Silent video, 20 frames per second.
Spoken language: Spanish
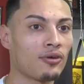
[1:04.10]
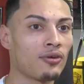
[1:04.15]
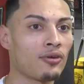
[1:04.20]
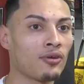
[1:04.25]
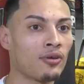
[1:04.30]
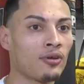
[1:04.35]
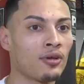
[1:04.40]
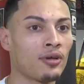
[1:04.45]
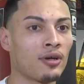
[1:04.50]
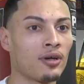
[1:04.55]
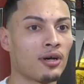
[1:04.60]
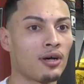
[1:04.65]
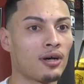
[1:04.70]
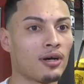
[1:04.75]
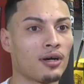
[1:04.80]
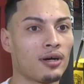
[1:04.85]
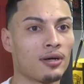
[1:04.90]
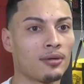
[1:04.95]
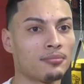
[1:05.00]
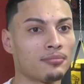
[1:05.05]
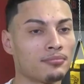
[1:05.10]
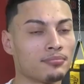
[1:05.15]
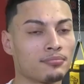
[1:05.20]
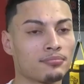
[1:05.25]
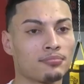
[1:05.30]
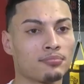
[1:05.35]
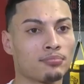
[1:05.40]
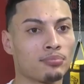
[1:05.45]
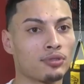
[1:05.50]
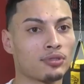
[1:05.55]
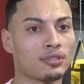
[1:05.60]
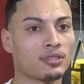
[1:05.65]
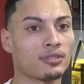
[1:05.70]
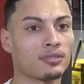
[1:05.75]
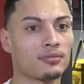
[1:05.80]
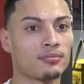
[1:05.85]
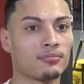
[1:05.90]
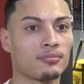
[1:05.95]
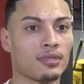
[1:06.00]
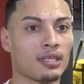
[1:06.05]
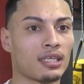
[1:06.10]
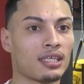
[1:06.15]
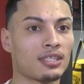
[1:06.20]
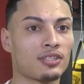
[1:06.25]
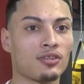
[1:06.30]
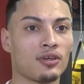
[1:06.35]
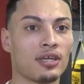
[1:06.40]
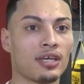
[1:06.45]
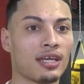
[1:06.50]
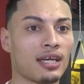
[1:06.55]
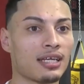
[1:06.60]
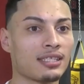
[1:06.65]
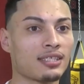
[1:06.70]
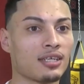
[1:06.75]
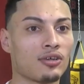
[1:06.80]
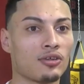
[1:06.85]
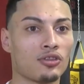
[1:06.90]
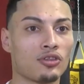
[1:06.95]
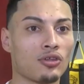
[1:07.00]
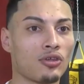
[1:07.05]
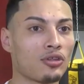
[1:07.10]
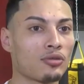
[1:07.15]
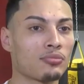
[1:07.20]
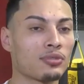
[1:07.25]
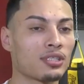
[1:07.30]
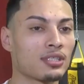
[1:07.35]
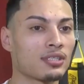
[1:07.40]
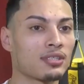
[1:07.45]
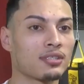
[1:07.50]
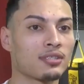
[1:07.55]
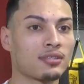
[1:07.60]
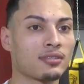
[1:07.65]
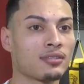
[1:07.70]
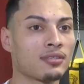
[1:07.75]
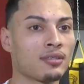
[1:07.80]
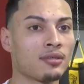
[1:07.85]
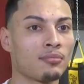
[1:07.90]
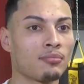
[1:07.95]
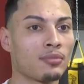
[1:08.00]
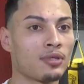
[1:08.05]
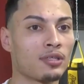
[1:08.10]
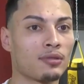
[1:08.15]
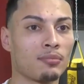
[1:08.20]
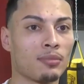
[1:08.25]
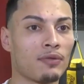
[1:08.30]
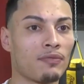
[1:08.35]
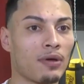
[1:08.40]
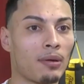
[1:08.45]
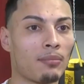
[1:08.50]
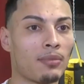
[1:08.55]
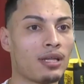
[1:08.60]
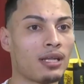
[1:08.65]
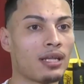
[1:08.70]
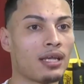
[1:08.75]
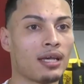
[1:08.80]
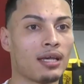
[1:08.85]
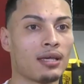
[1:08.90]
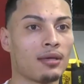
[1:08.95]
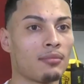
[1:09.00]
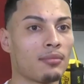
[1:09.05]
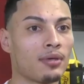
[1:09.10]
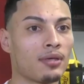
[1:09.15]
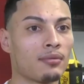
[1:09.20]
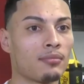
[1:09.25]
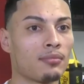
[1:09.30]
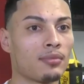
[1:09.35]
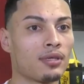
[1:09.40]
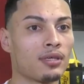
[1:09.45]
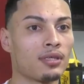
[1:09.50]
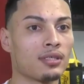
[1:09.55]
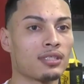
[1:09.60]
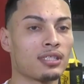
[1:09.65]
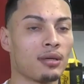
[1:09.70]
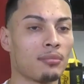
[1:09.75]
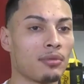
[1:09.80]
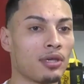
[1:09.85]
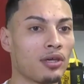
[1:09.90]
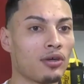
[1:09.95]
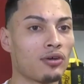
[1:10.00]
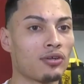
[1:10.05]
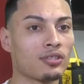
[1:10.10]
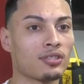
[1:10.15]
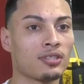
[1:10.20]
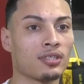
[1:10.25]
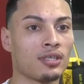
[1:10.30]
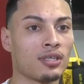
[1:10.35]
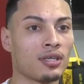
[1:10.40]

um, pues aquí estoy en casa con toda mi, familia y mis amigos